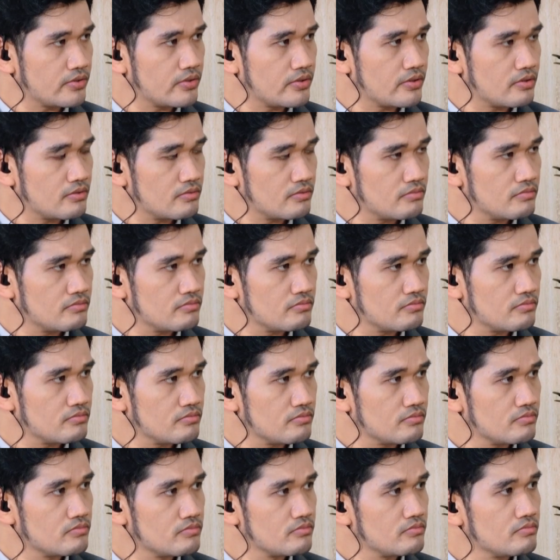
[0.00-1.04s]
bisa
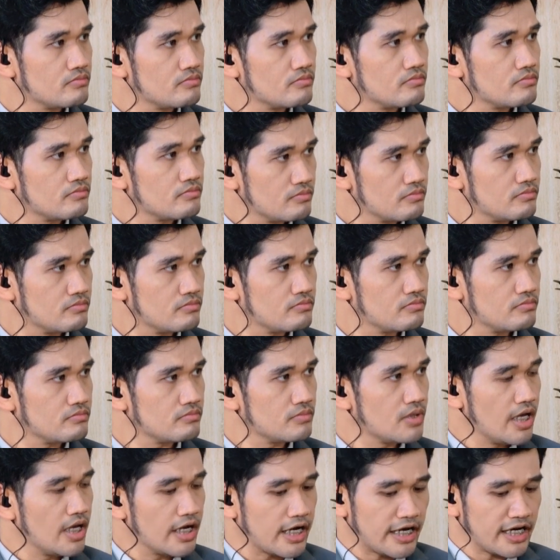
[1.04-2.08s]
seratus ribu ya kan
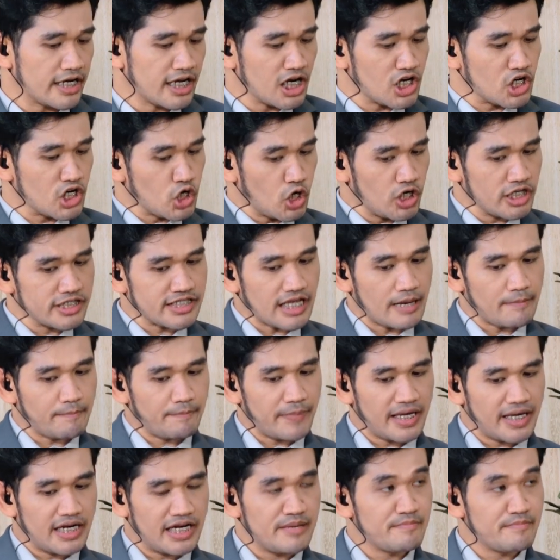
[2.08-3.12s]
karena maksimal yang sampai
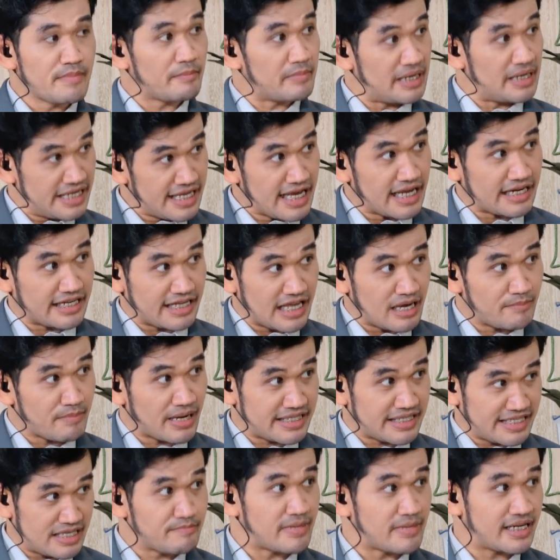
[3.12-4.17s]
diatur lima miliar ya iya.
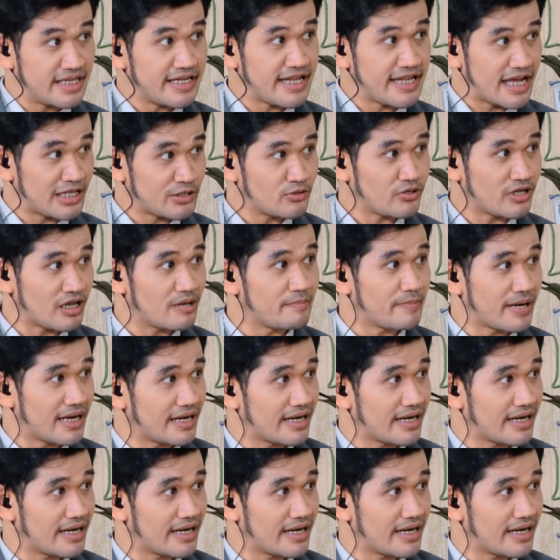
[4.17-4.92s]
maksimalnya diatur oh, ya iya.